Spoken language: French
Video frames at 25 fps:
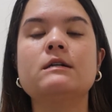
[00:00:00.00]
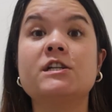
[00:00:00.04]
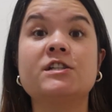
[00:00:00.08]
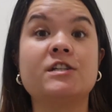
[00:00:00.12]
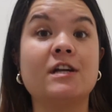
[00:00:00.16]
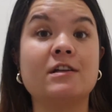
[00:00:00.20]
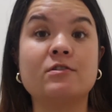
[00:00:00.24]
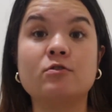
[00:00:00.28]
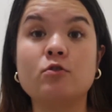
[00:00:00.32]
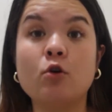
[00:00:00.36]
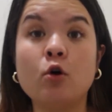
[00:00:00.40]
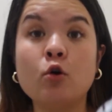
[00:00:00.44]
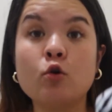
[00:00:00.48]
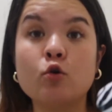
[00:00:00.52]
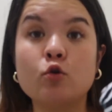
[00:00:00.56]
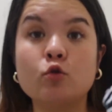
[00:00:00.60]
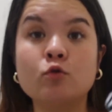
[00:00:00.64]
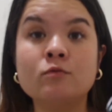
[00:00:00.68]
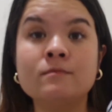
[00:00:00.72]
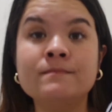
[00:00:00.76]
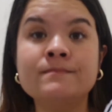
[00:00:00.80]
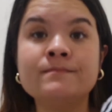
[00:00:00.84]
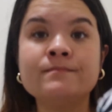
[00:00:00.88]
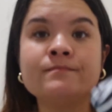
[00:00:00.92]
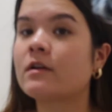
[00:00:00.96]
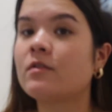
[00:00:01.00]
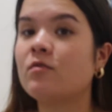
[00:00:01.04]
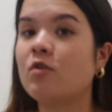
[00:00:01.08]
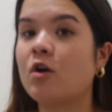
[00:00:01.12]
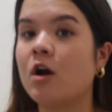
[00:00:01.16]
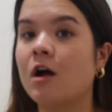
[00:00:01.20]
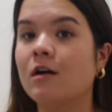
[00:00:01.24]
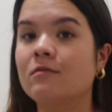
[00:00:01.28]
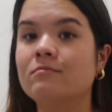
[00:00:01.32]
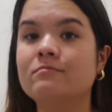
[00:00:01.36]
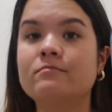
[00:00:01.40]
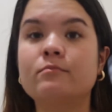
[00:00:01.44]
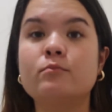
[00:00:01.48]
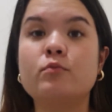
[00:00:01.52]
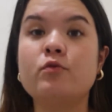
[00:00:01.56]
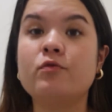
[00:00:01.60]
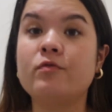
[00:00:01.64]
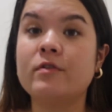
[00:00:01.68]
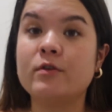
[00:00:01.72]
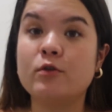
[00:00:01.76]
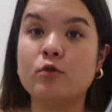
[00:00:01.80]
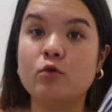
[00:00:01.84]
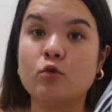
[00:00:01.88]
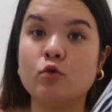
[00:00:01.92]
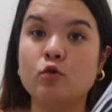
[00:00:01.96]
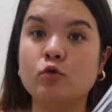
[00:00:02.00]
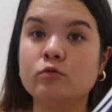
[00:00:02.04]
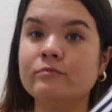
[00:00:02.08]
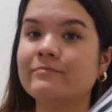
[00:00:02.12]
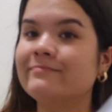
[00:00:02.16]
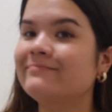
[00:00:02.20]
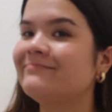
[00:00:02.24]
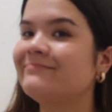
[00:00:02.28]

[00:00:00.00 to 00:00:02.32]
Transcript: J'adore l'eau, voilà, buvez de l'eau.